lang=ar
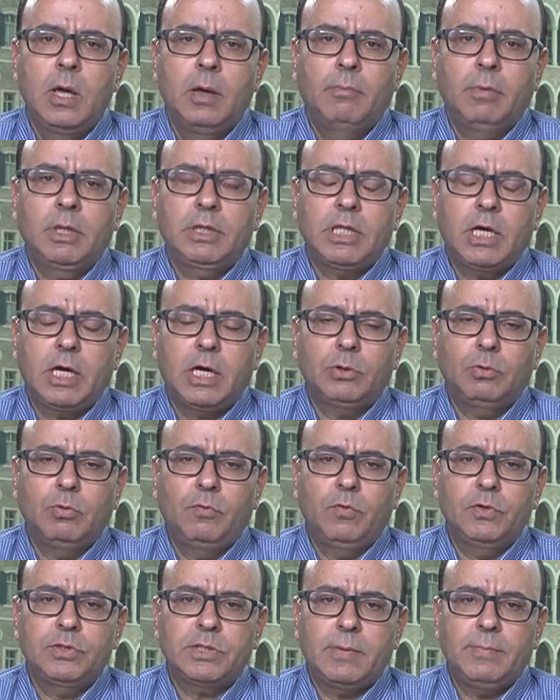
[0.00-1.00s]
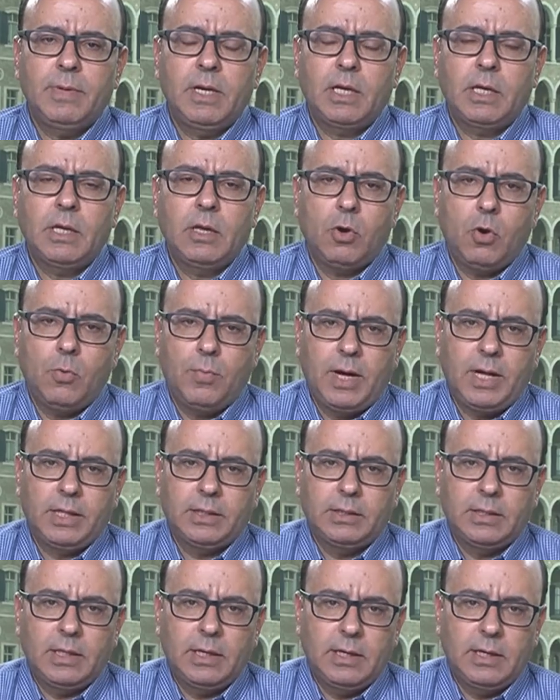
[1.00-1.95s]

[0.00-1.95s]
منطقه نفوذ امريكيه وبعض